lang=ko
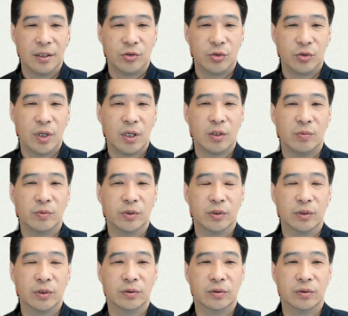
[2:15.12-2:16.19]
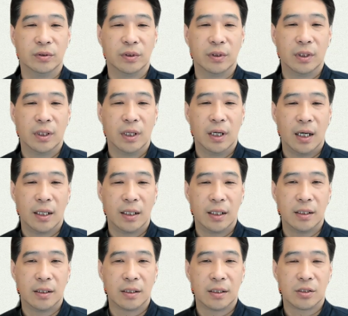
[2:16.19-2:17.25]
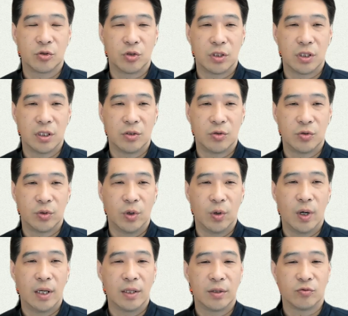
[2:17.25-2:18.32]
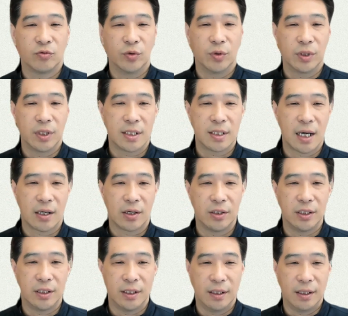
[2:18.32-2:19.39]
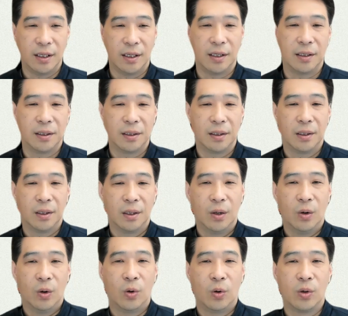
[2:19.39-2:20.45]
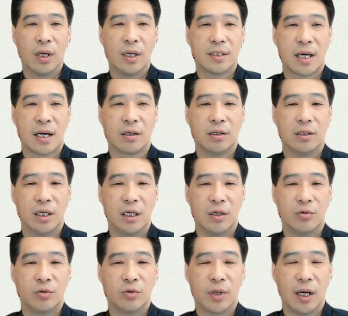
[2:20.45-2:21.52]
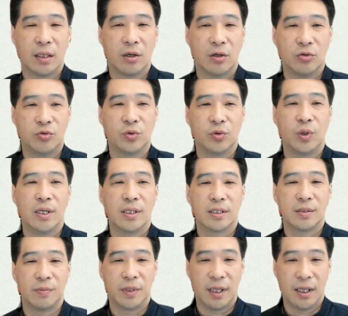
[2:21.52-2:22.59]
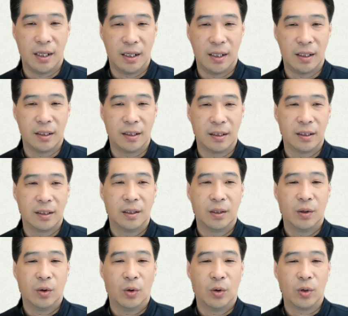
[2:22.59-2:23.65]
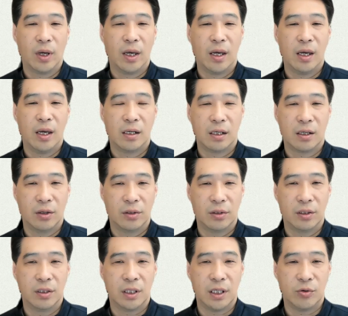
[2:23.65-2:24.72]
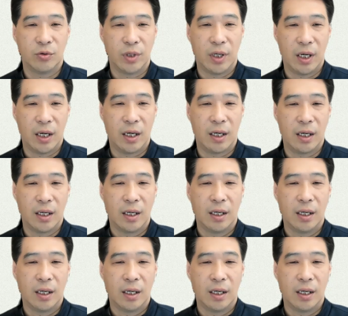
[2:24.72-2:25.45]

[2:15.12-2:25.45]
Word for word: 출애굽은 하나님께서 주신 중요한 구원의 사건인데 홍해 사건 이후가 더 중요했습니다. 홍해를 건넌 이후에